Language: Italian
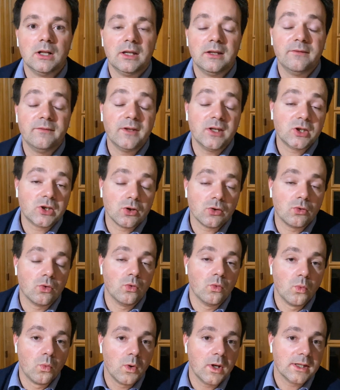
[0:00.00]
Invece
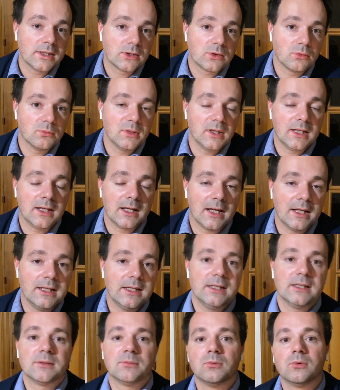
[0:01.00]
con questo
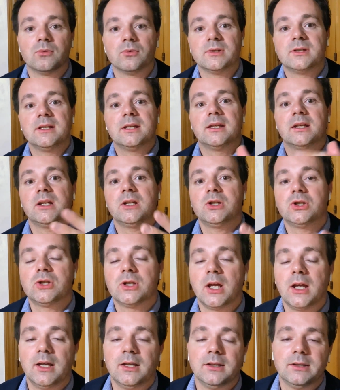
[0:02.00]
meccanismo così
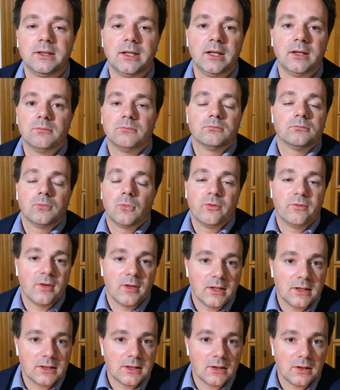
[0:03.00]
crescente,
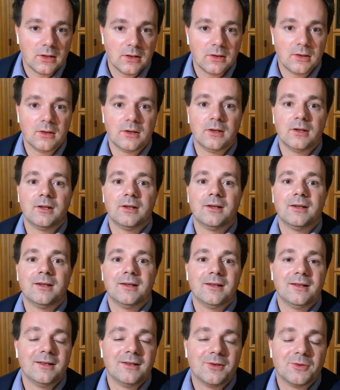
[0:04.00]
ovviamente
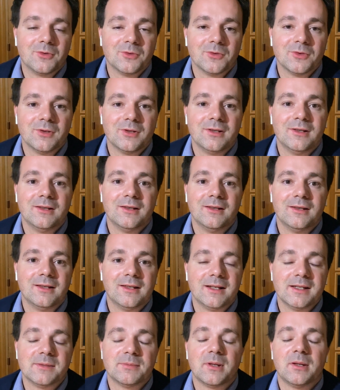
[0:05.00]
eh, il, il,
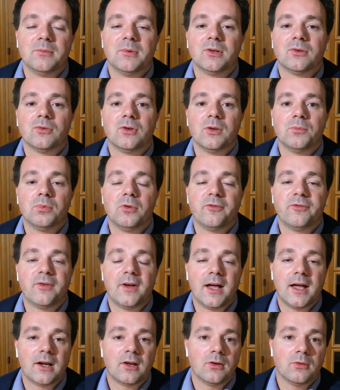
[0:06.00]
risparmiatore può
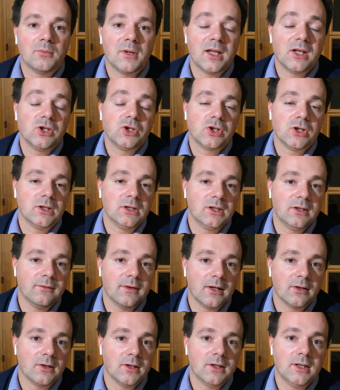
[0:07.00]
farlo, ma è
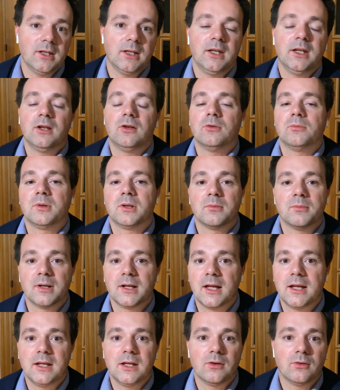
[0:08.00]
incentivato a tenerlo perché
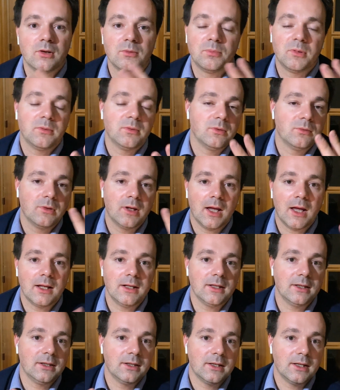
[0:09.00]
magari dicono i primi due
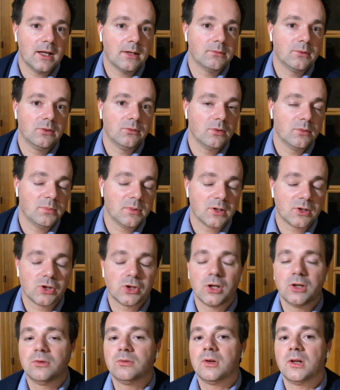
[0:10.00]
anni ti diamo il
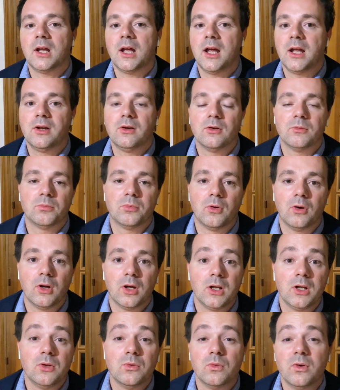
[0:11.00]
2% all'anno,
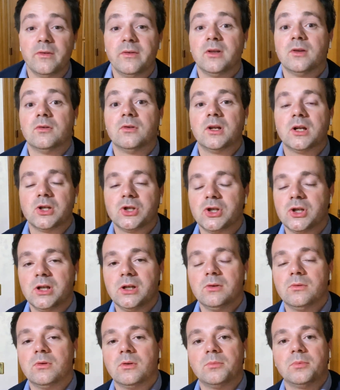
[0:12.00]
poi il
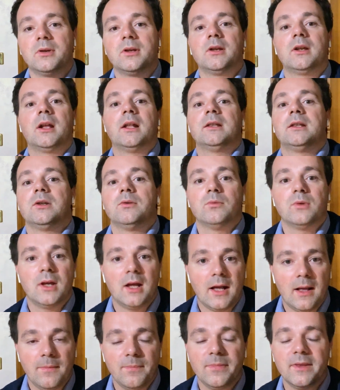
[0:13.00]
2,5% per altri due
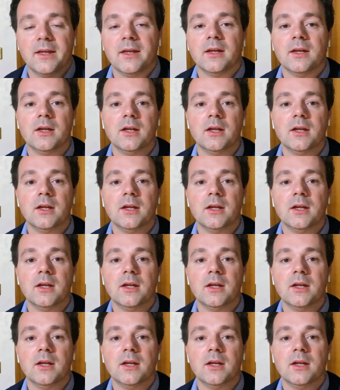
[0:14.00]
anni,